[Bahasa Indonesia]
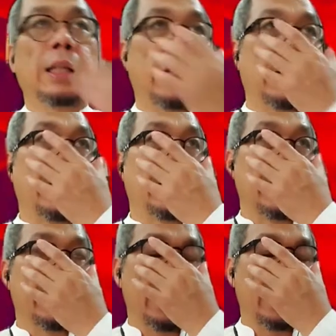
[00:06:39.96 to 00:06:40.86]
lain-lain
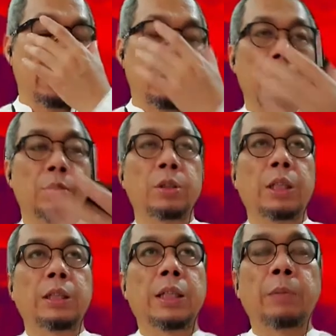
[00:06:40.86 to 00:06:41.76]
lagi tentu
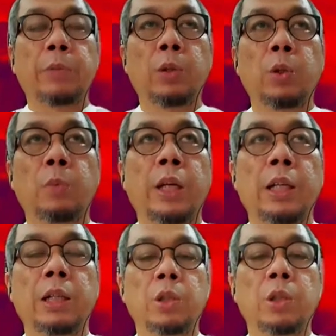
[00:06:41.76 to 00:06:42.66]
saja Kemenhub
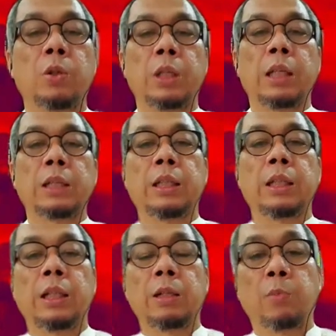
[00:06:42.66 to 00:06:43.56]
akan berkoordinasi
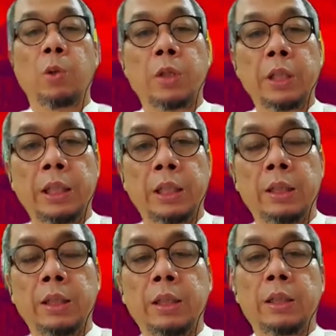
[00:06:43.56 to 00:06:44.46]
dengan Polri
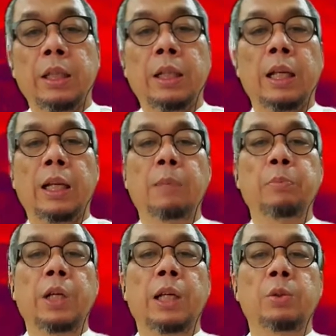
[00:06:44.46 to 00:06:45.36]
ya dalam
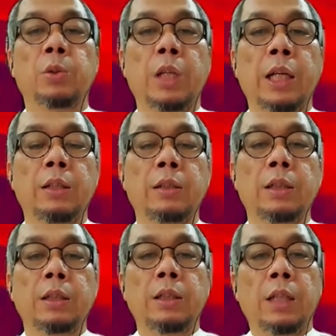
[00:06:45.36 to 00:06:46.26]
pengaturan
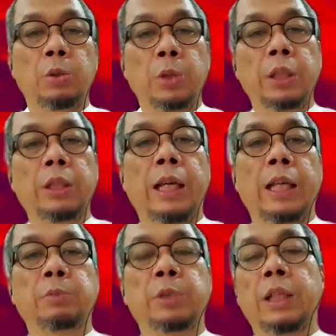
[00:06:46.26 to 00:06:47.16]
lalu
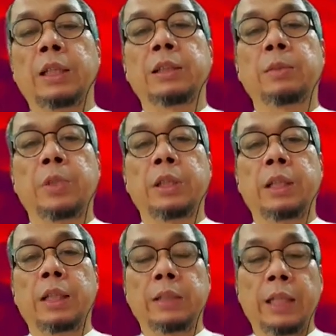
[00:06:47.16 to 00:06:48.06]
lintas. Misalnya
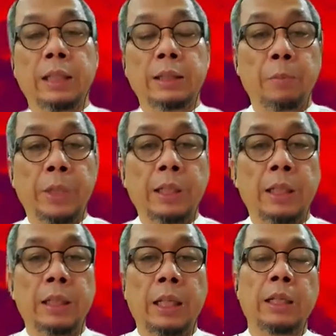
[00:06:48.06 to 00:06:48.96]
seperti yang saya
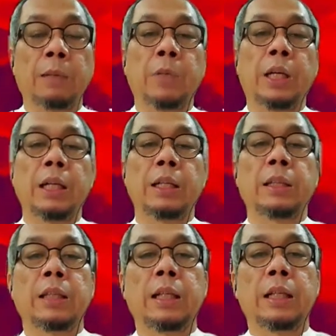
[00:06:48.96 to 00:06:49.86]
sampaikan tadi, apakah
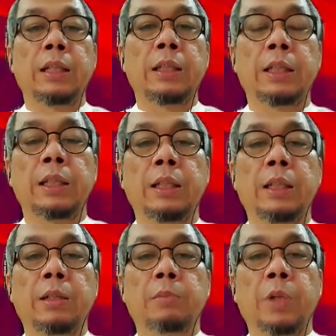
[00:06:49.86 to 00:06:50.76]
nanti akan
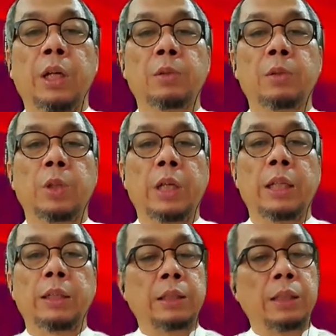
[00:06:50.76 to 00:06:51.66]

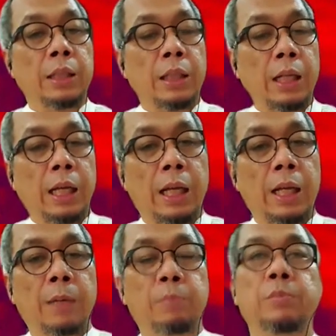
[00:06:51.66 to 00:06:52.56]
diberlakukan ganjil
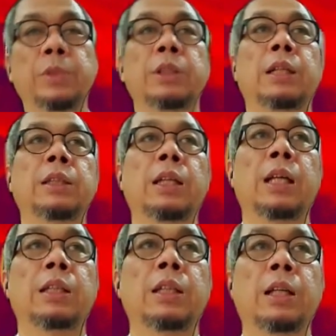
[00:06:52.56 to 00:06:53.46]
genap
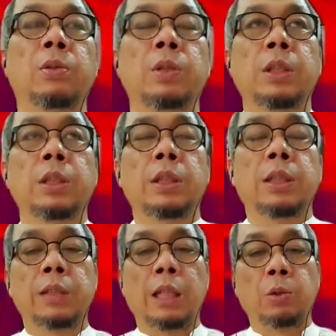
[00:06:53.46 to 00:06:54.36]
misalnya atau
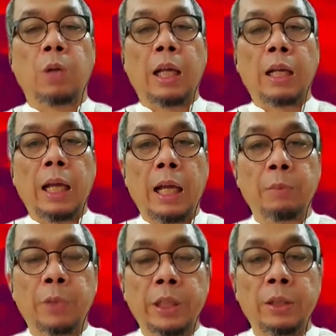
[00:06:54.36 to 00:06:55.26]
uh, satu
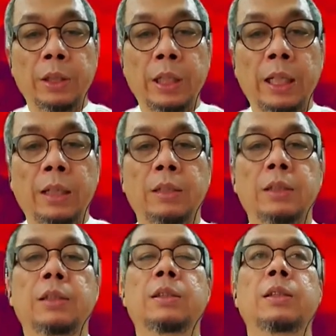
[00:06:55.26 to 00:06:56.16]
arah begitu ya
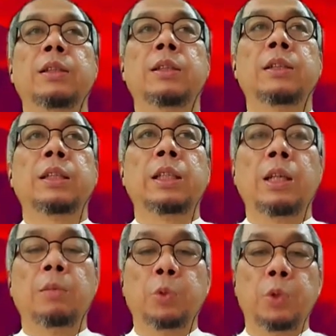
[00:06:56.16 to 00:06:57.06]
uh,
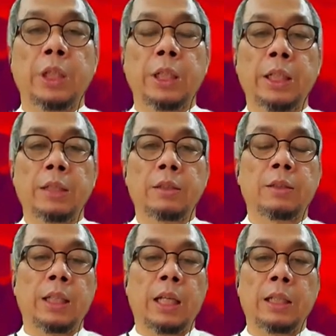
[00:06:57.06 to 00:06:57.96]
ketika
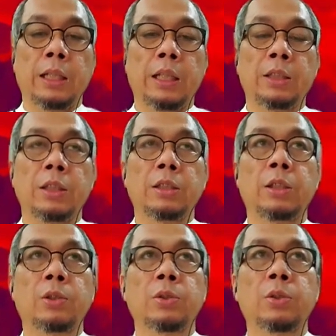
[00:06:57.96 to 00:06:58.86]
mudik di hari-hari
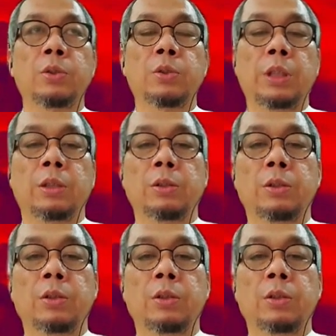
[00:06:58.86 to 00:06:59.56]
tertentu itu